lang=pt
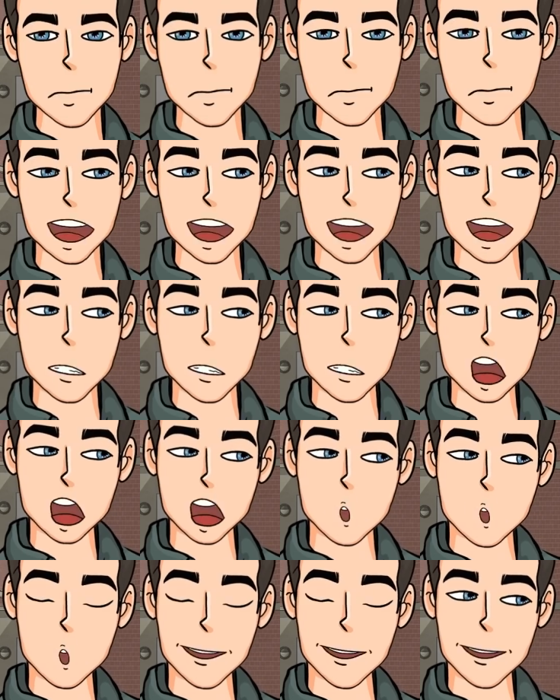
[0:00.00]
No entanto,
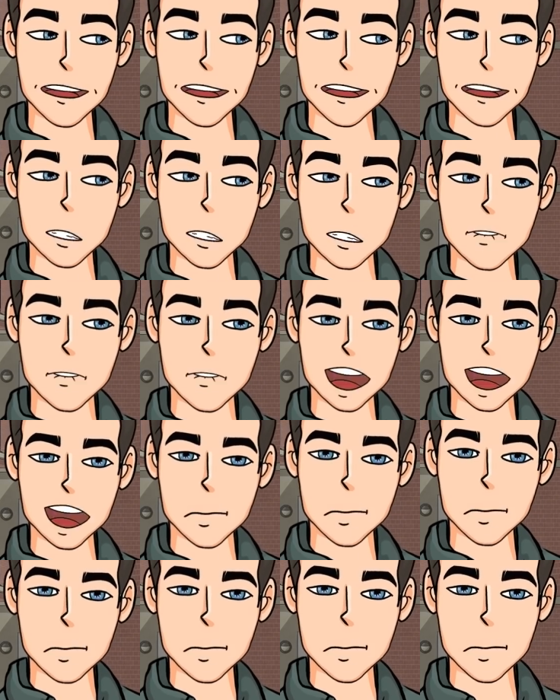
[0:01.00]
o Tom
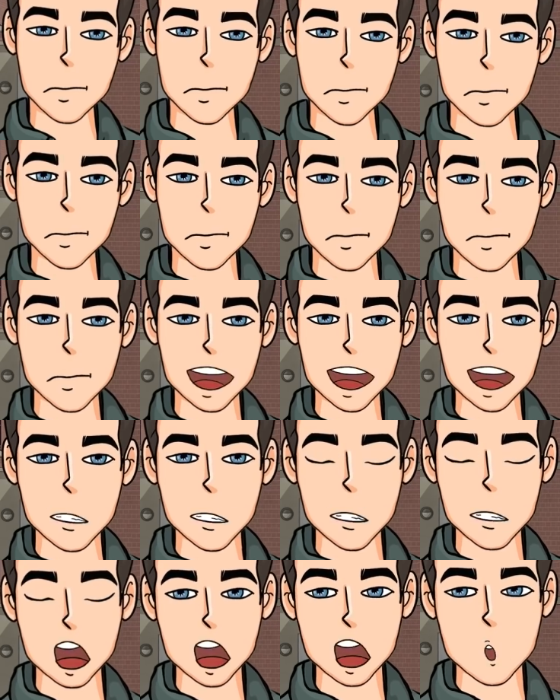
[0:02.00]
disse que toda essa
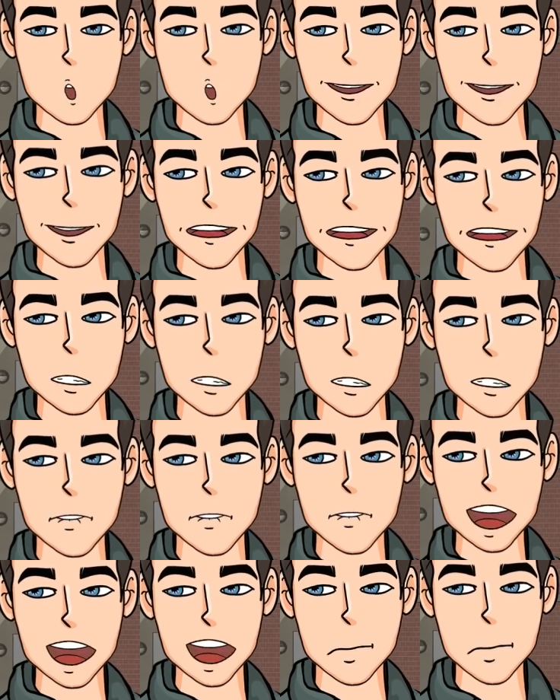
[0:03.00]
história sobre o
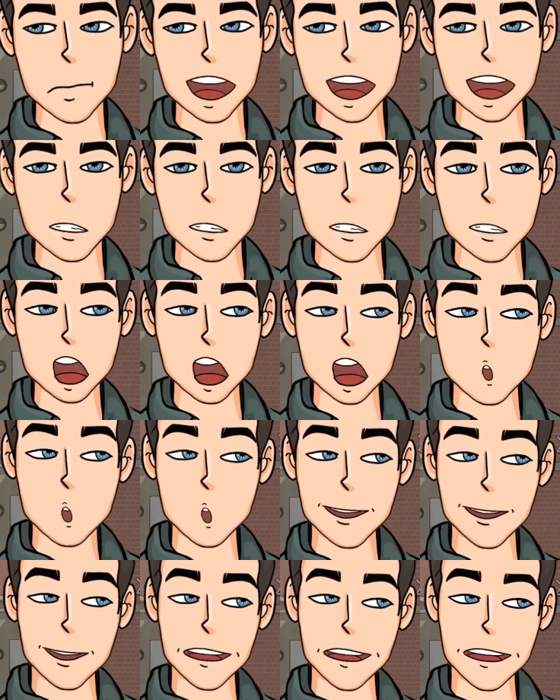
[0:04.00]
retorno do meu pai
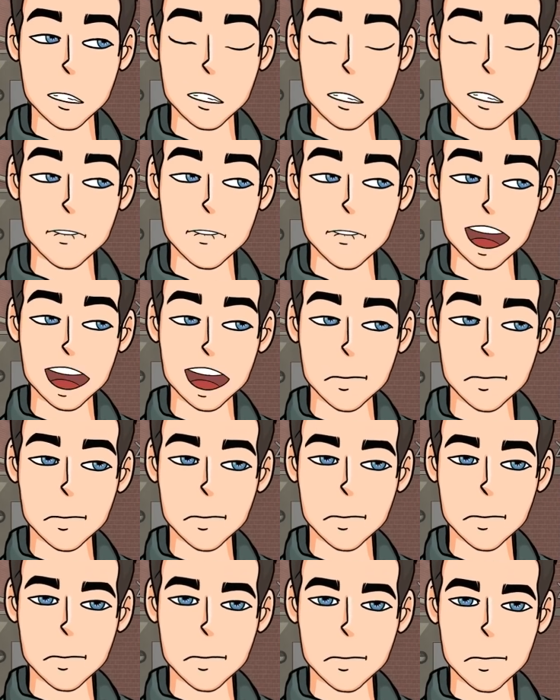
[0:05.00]
parecia estranha para ele.